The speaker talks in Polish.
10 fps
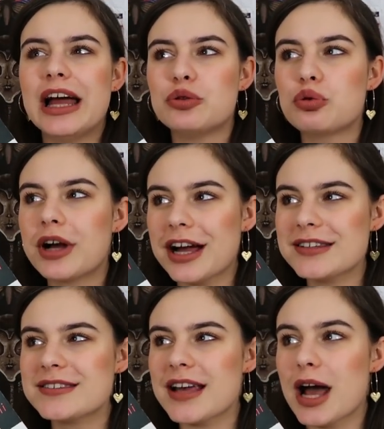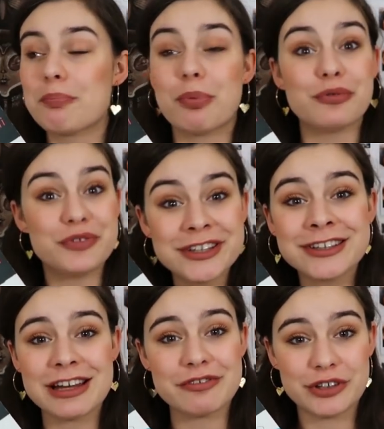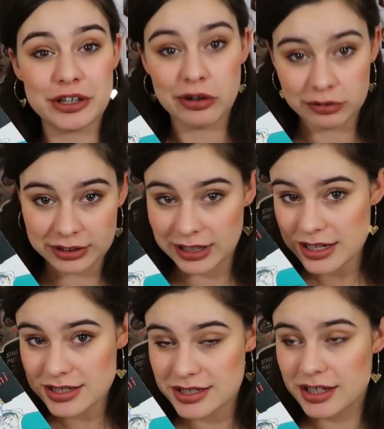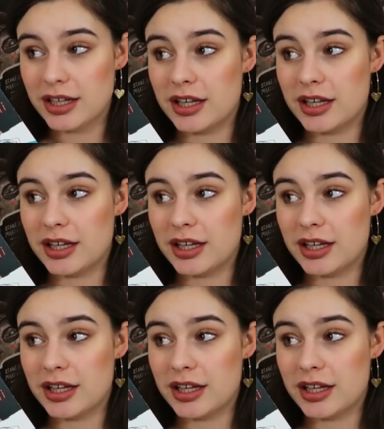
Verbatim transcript: edukacja powinna wyglądać,